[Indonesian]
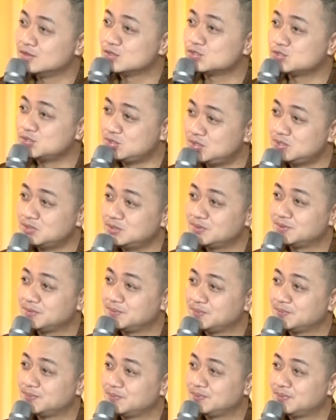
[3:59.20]
Setuju?
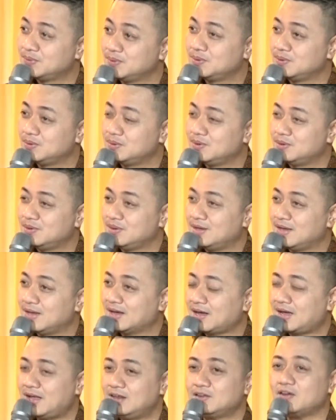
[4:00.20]

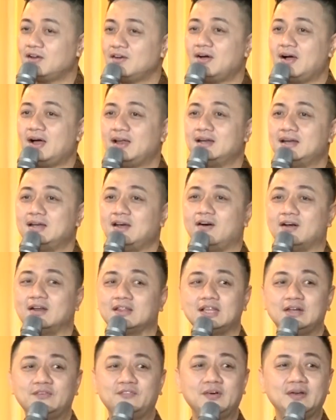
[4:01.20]
Kan kalau ada orang
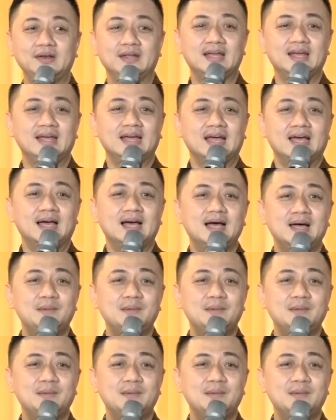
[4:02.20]
telepon, e,